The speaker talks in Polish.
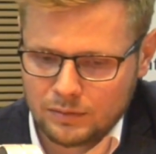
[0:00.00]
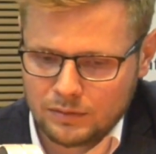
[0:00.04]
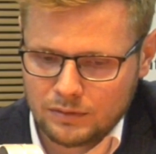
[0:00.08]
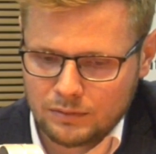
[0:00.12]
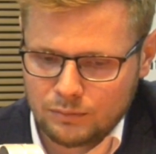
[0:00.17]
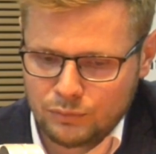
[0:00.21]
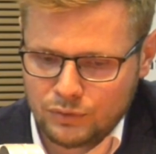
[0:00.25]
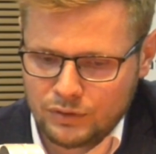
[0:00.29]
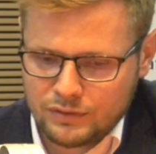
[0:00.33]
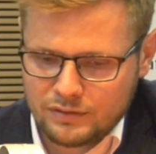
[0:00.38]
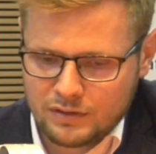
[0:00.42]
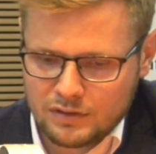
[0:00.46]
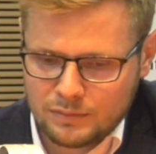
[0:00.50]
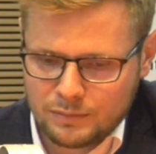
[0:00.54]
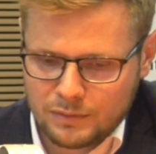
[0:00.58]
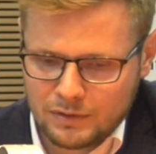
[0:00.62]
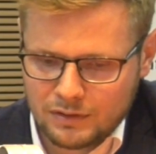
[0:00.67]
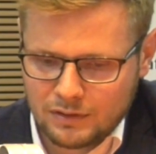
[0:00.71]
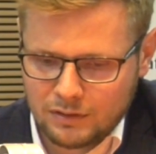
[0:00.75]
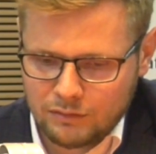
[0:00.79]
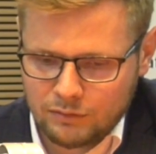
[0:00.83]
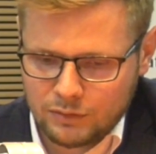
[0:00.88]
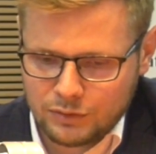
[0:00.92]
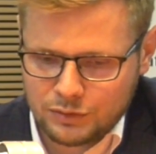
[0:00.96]
e, minister
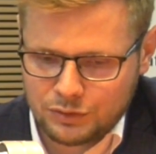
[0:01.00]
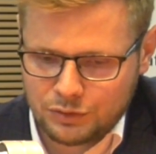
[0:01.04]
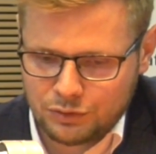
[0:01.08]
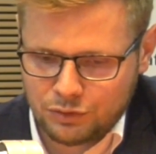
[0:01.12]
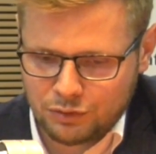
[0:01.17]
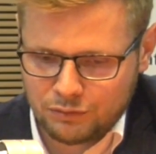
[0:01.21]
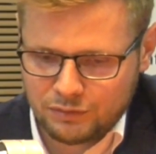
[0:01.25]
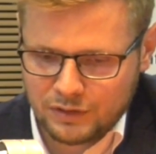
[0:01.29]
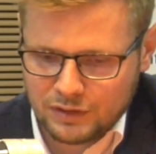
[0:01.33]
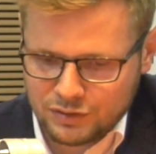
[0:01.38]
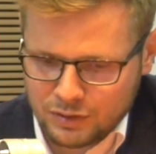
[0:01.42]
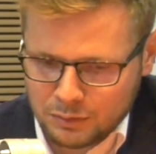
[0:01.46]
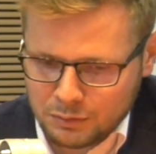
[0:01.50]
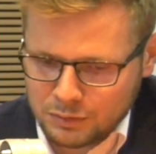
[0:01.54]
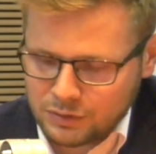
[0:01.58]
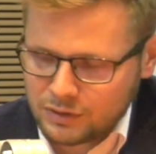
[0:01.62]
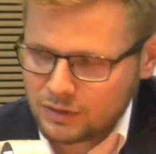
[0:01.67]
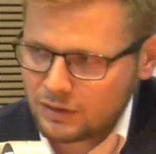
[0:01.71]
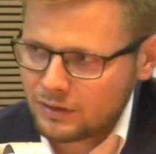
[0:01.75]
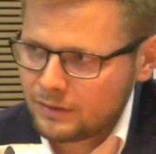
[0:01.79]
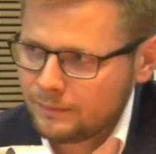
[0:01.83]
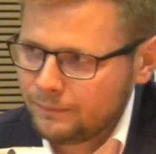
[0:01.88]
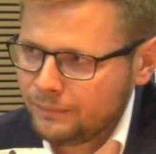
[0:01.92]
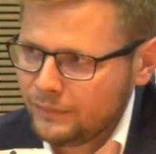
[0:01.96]
sprawiedliwości dowiedział
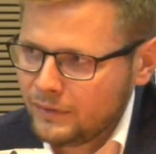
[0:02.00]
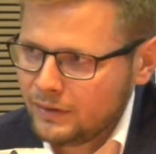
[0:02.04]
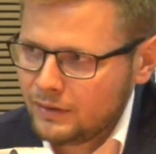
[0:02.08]
się